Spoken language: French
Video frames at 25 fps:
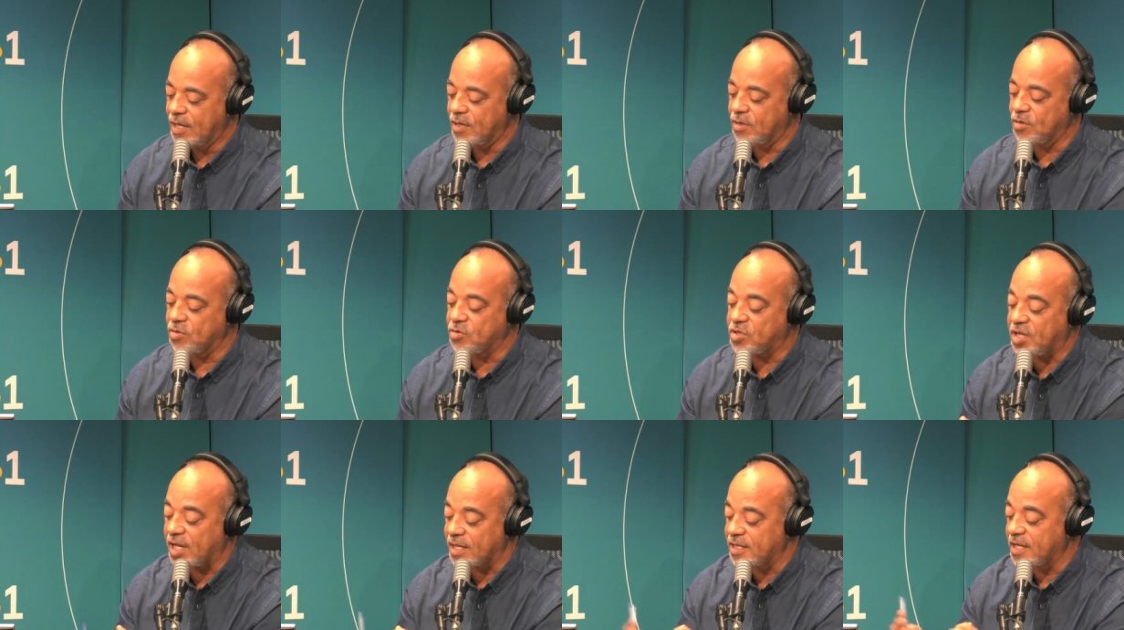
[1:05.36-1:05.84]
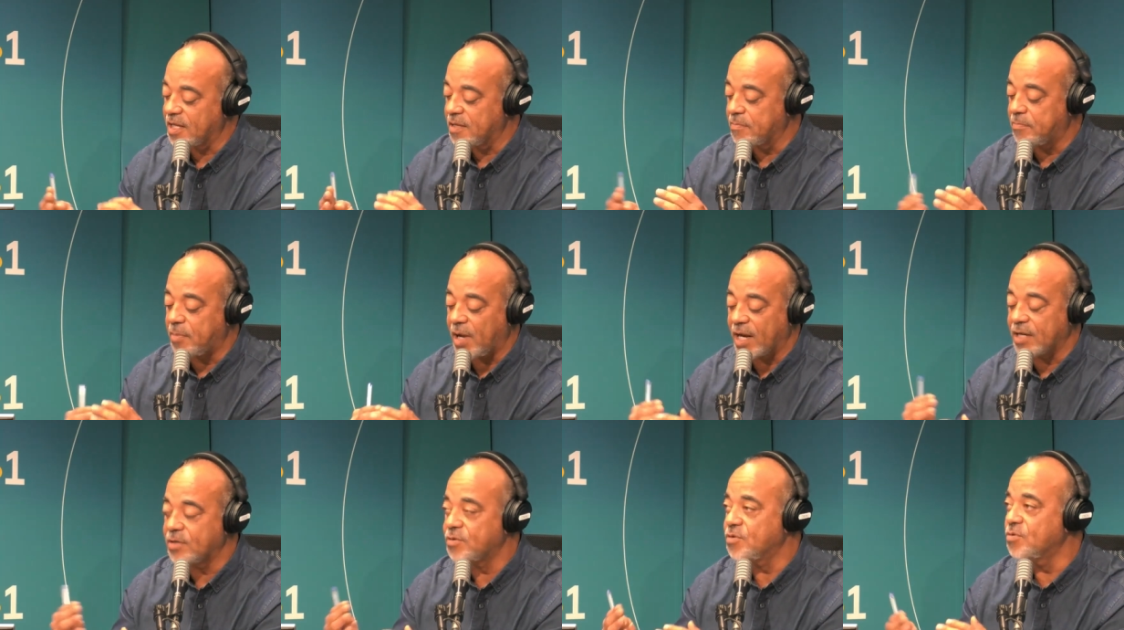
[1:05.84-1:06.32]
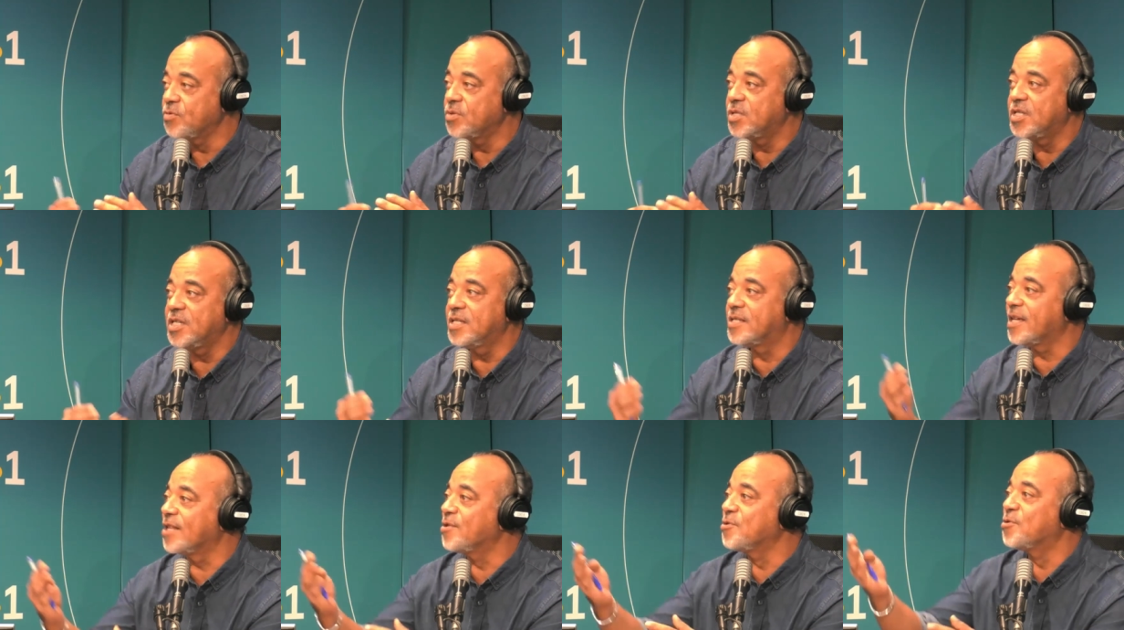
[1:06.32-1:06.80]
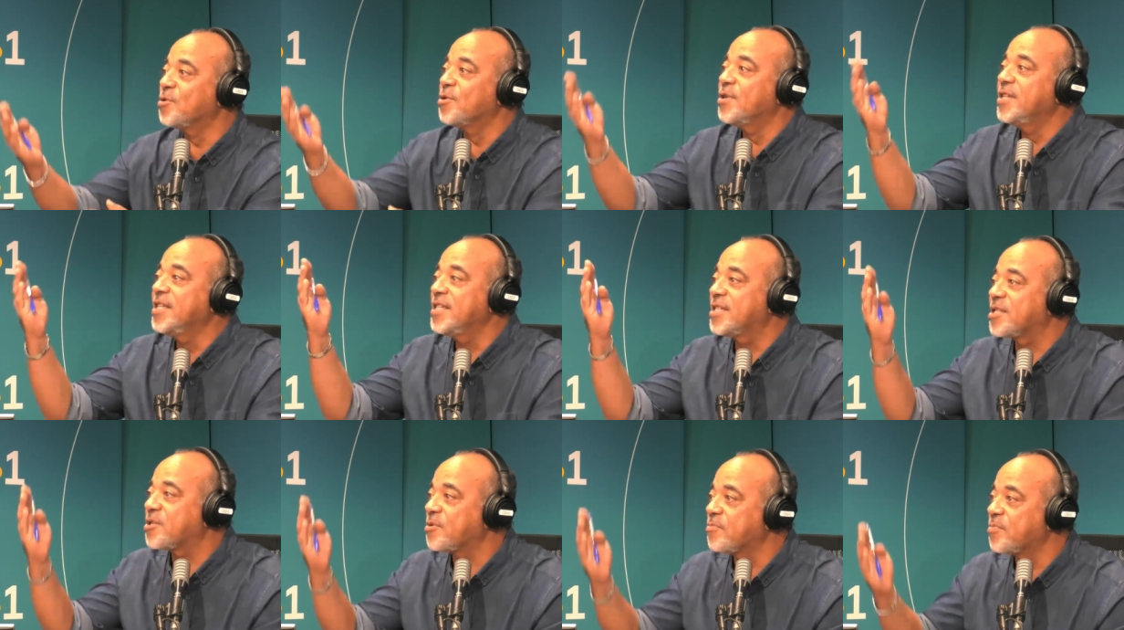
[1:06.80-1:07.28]
certains parlent d'une dizaine de
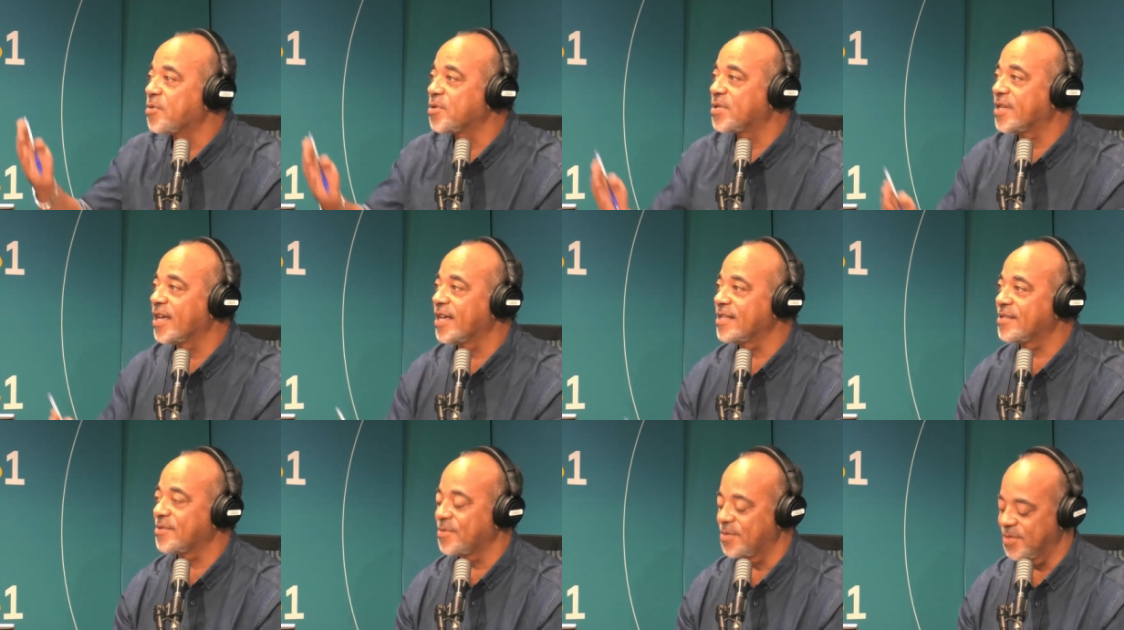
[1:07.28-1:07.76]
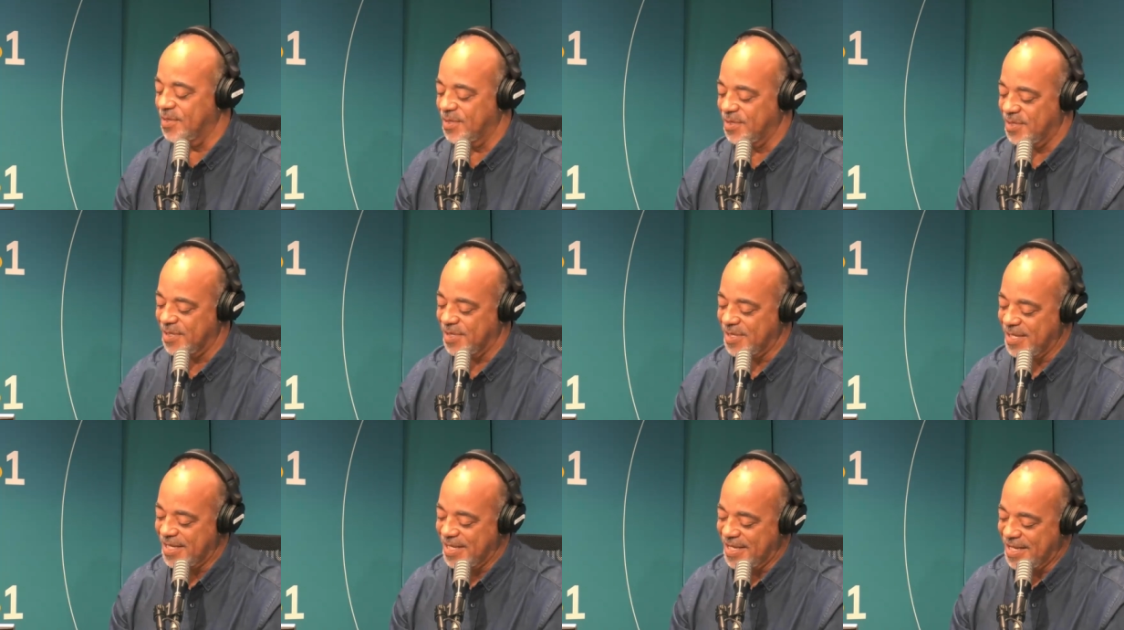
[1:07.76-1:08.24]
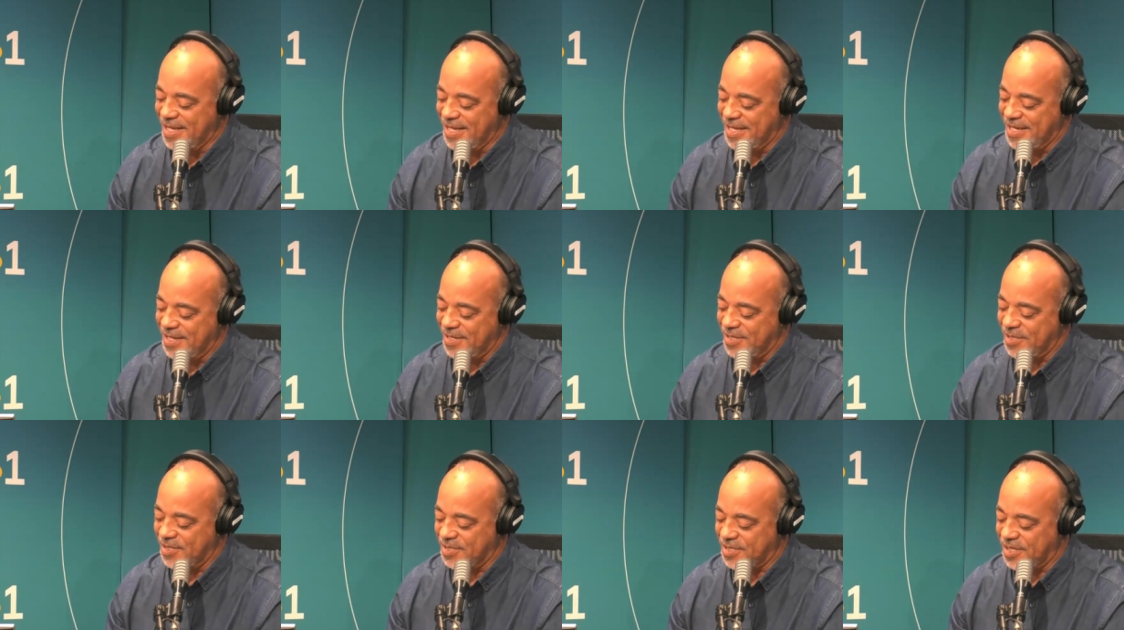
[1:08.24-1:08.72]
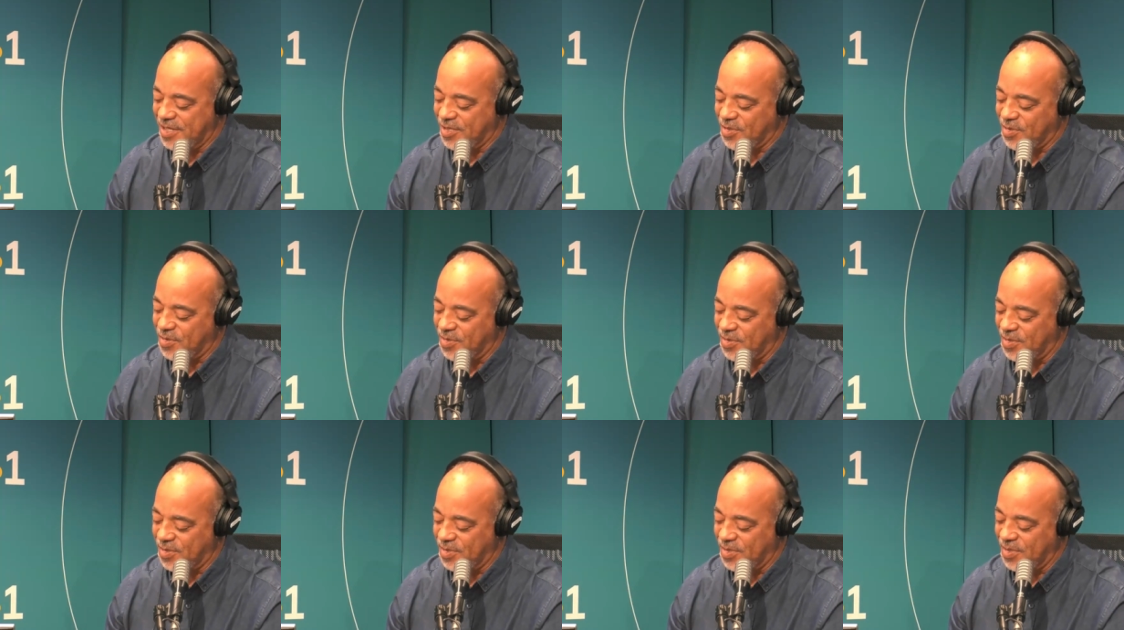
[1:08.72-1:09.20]
listes peut-être qui
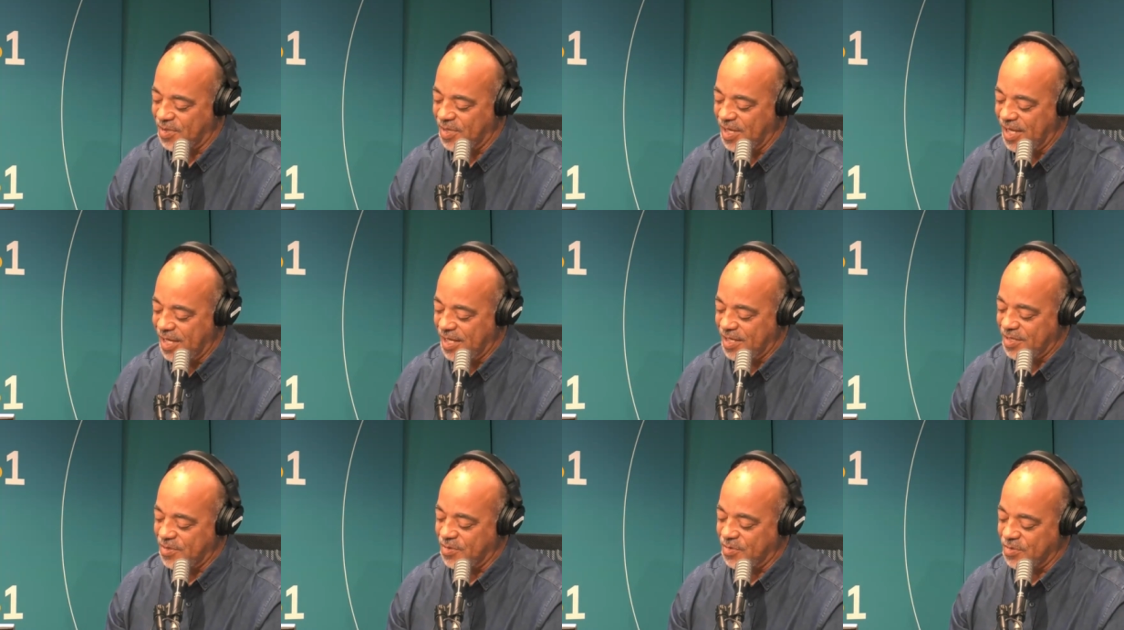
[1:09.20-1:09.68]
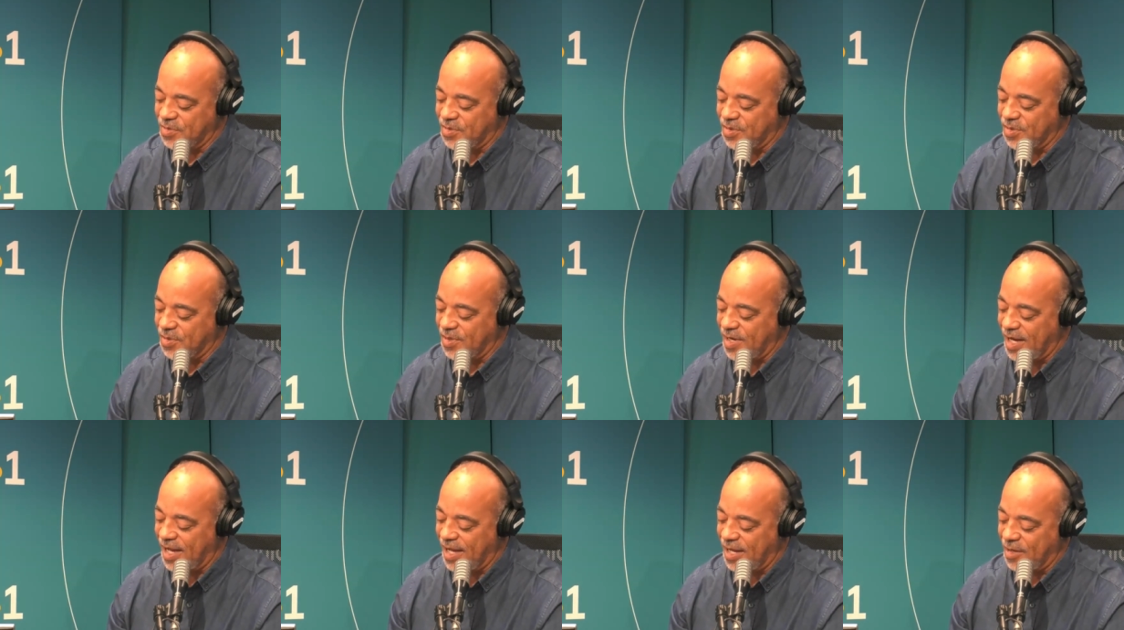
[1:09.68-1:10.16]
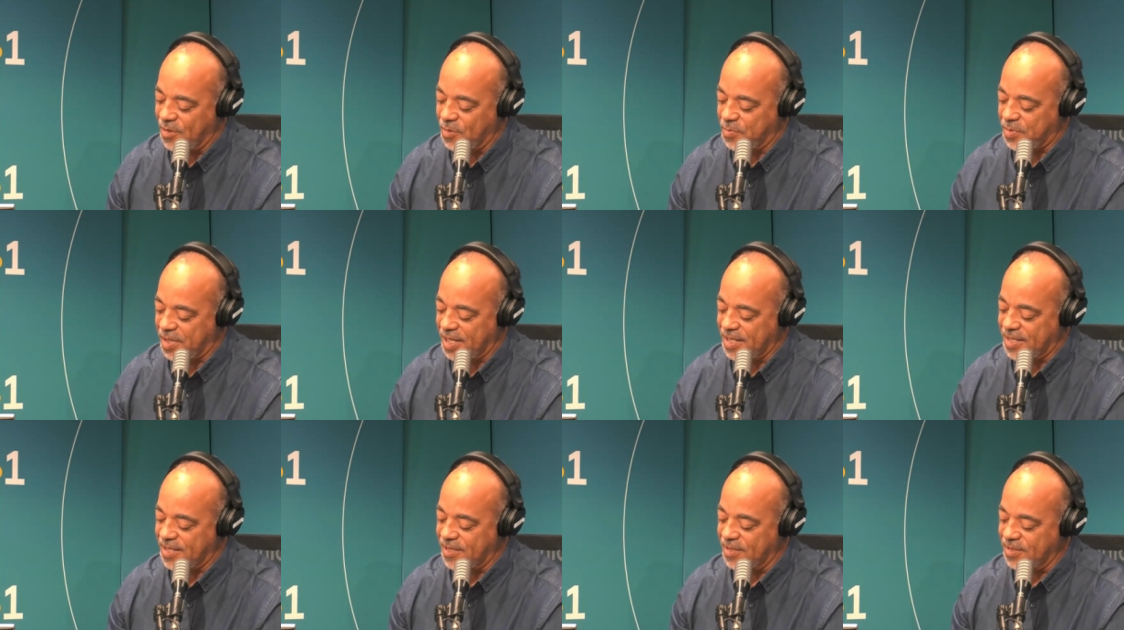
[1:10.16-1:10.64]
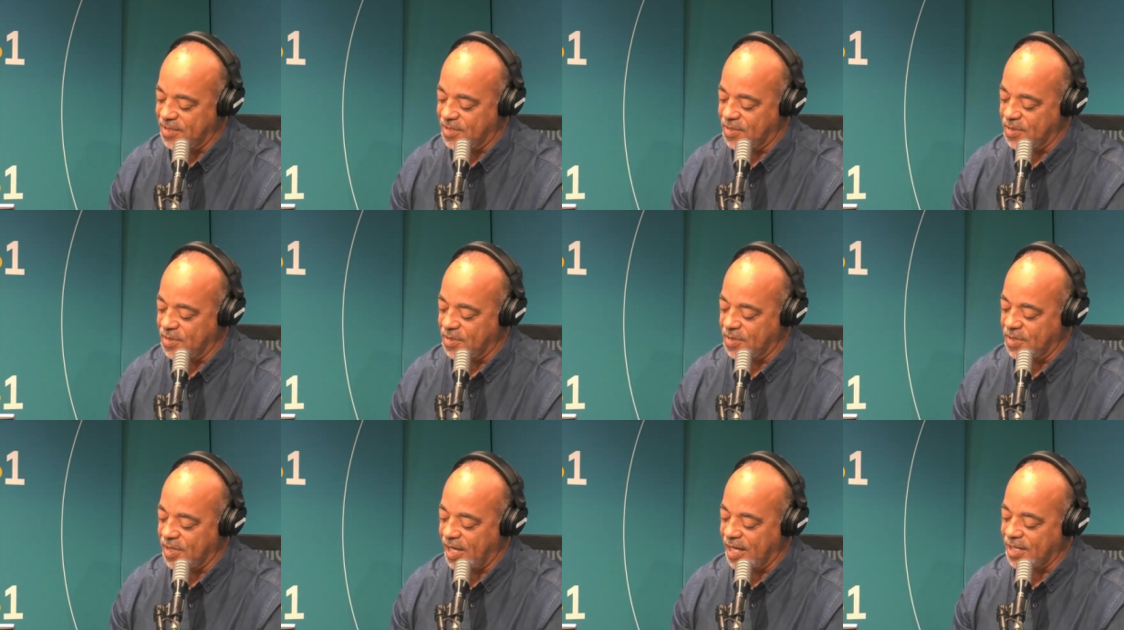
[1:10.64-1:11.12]
seront donc là présentes.